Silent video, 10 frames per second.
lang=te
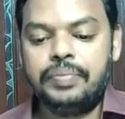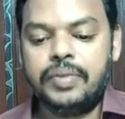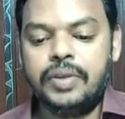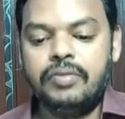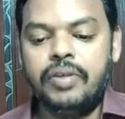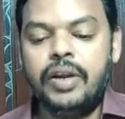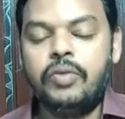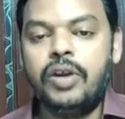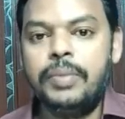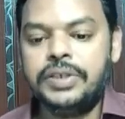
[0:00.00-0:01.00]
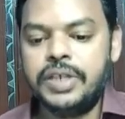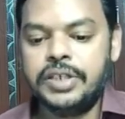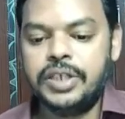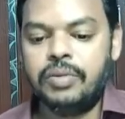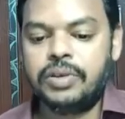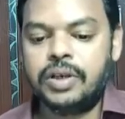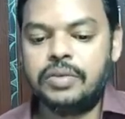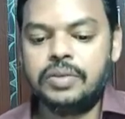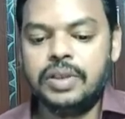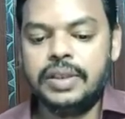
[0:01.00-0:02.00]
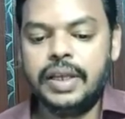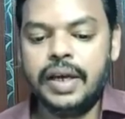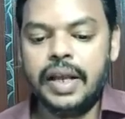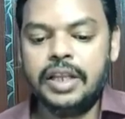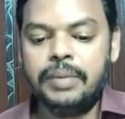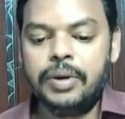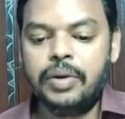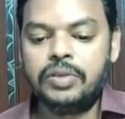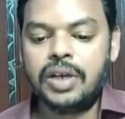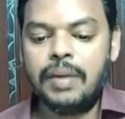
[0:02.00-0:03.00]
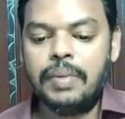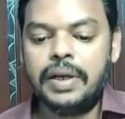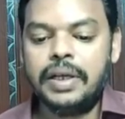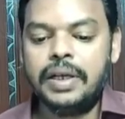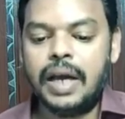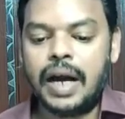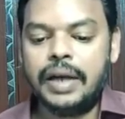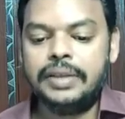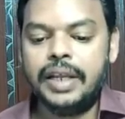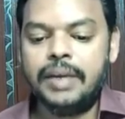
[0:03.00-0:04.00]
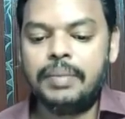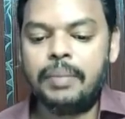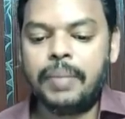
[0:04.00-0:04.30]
ఇవన్నీ కూడా మీరు చేసే ఉంటారు త్రీ అనేది రిపీట్ అవుతుంది కాబట్టి అక్కడ త్రీకి మనం పైన